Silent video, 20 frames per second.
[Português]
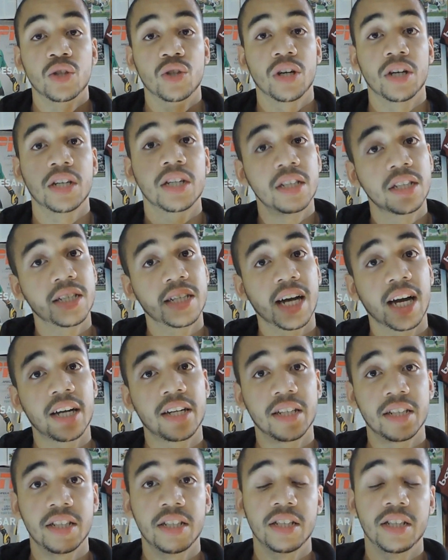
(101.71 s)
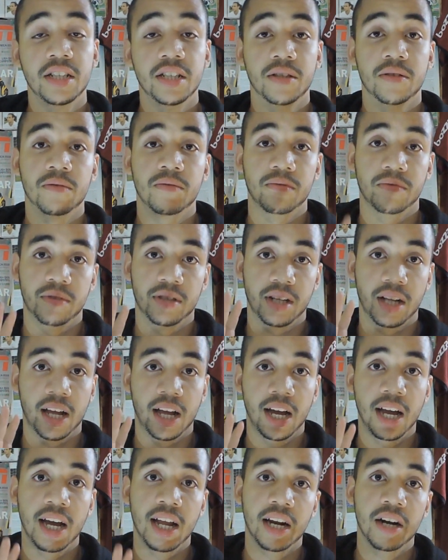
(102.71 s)
só que de cara já te digo,
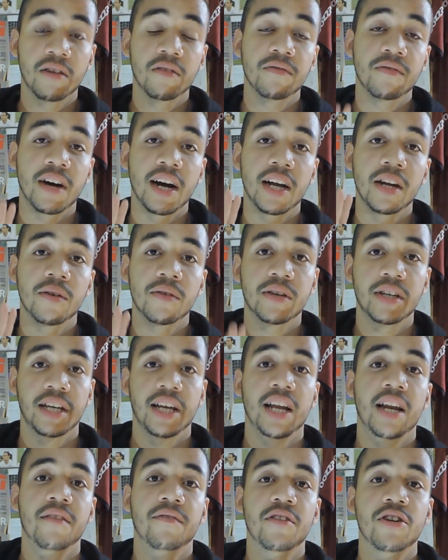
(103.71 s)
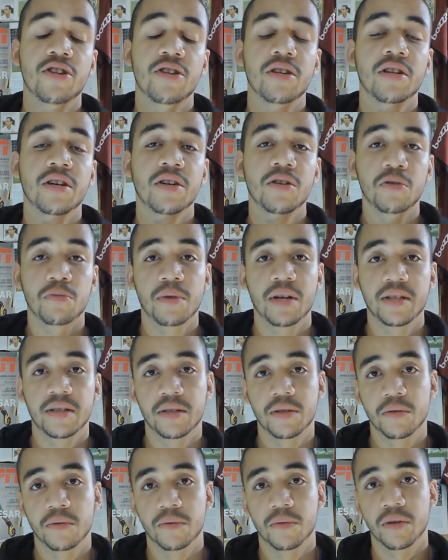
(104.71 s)
ela não vale o que ele é vendido aqui no
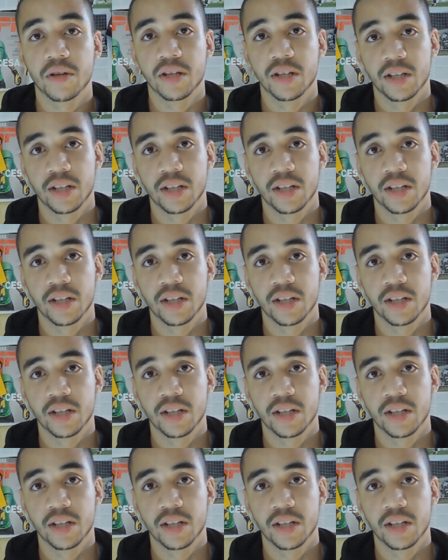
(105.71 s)
Brasil.